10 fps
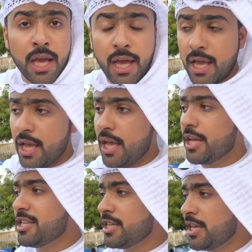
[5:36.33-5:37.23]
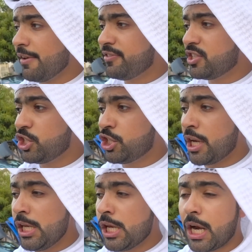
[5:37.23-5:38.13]
آه، نفس
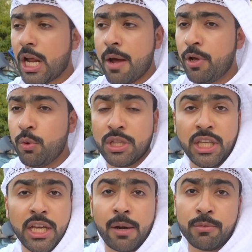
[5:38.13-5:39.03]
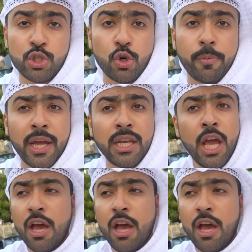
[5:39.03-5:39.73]
الشيء ارقام حلوه تنقرا من صوبين